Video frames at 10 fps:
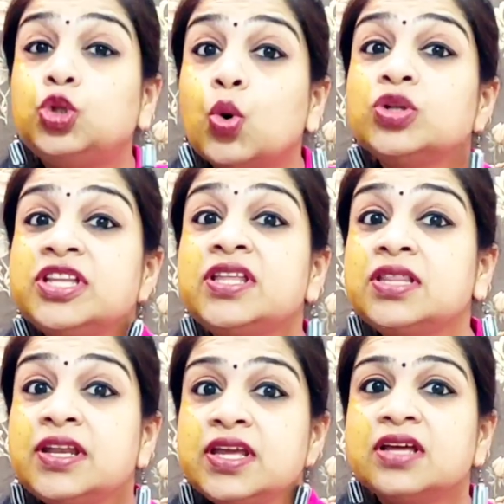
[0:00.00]
दो
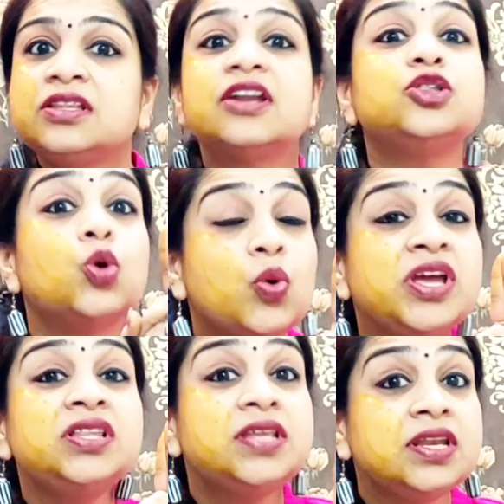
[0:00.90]
तीन दिन के अंदर दो
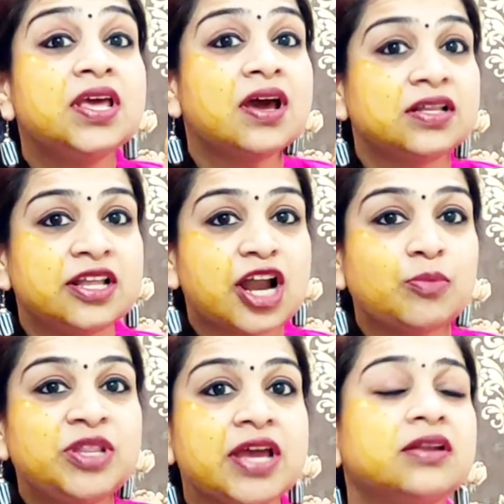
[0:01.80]
ही दिन के अंदर
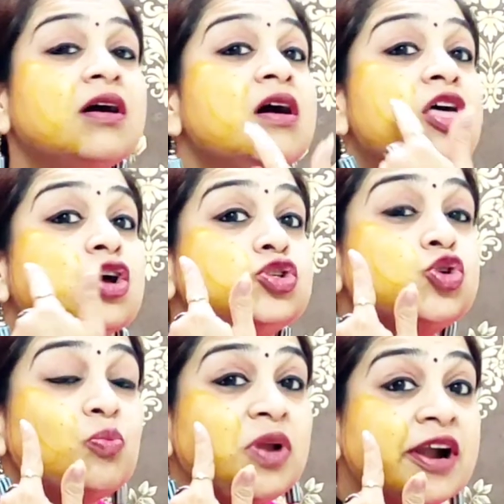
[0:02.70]
आप देखना
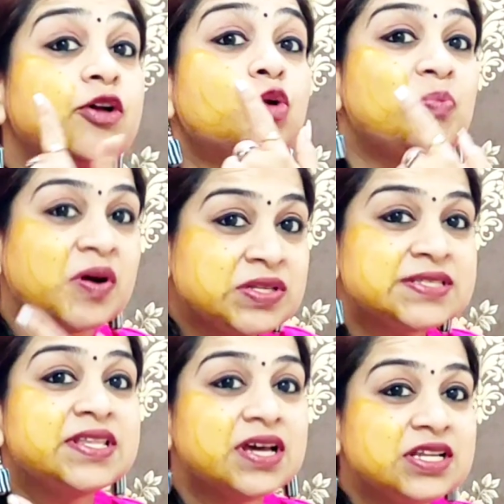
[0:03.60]
जो ब्लड और
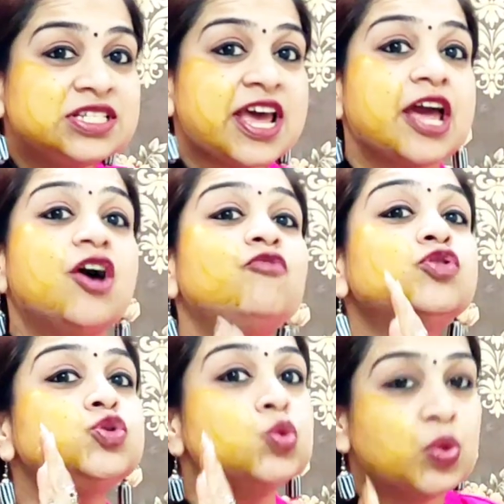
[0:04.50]
पस निकल जाएगा
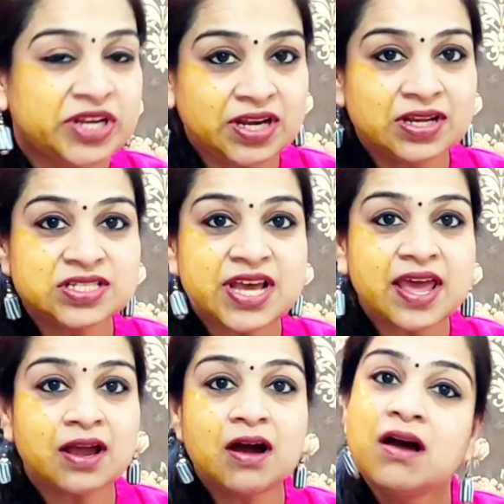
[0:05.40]
वो सूखने लग
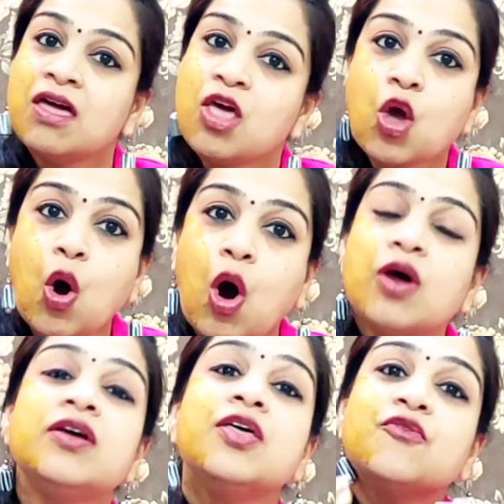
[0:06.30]
जाएगा
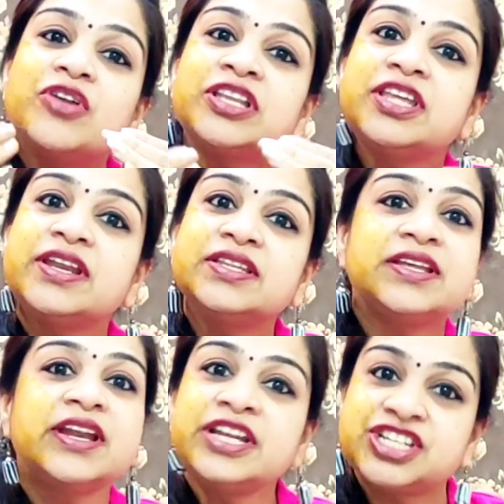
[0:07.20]
और फिर धीरे
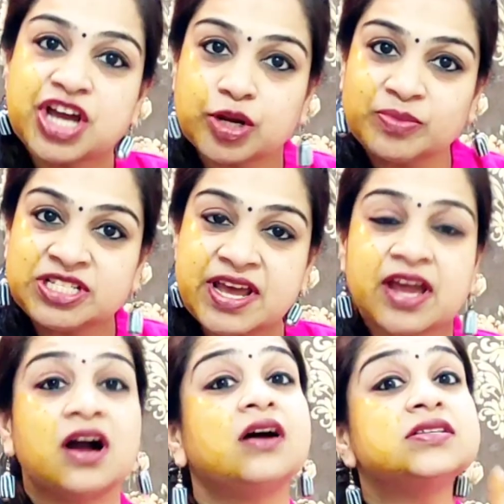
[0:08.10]
धीरे निशान भी
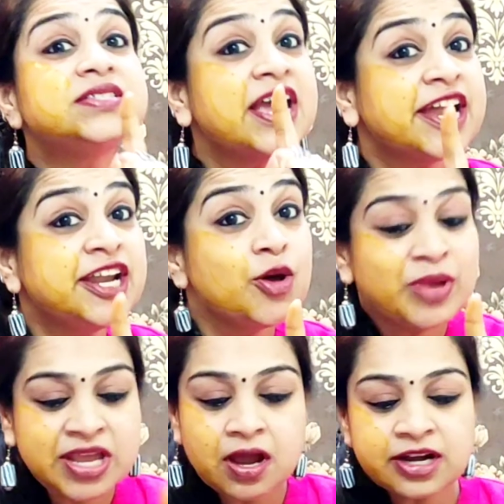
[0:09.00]
जाएगा सेकंड
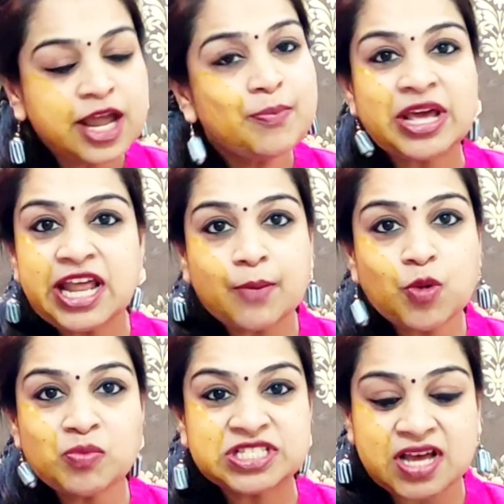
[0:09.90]
हमें क्या करना है पहले
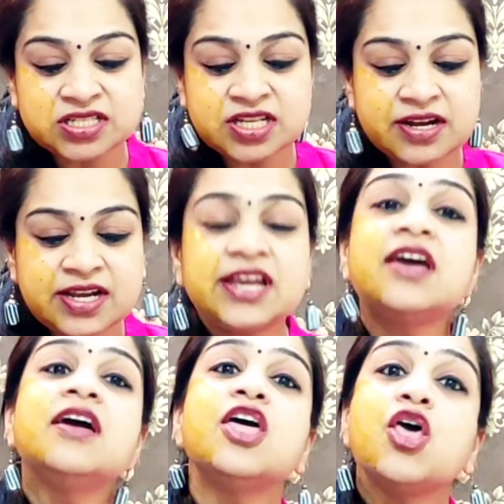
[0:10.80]
आपको मसाज करनी
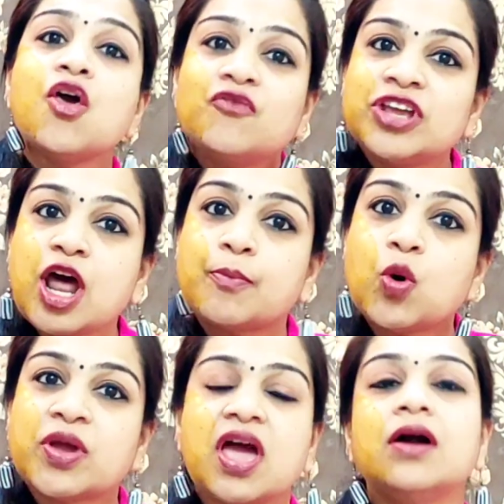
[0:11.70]
है फिर
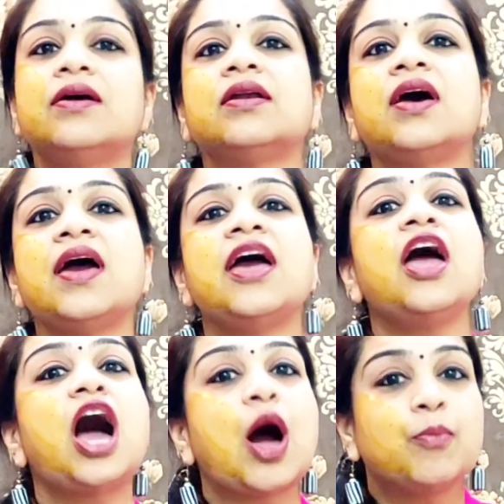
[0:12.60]
आपको क्या करना
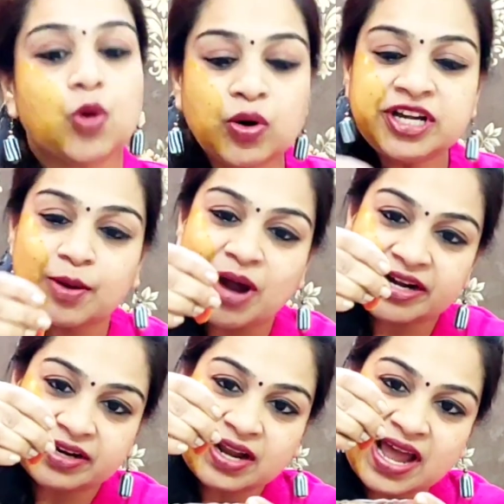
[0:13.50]
है आपको
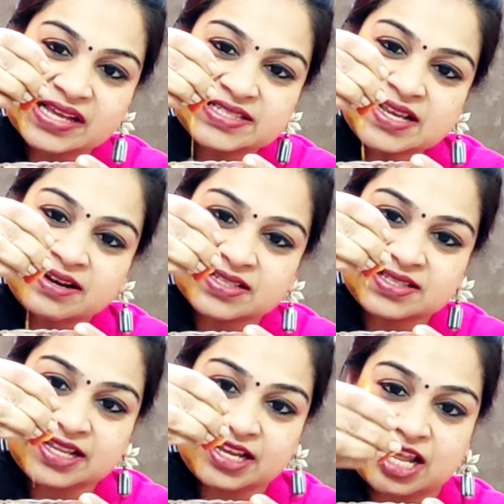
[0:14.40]
टमाटर का ऐसे
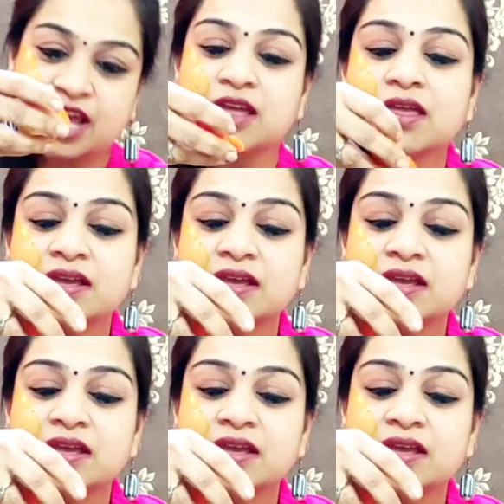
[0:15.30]
रस लेना है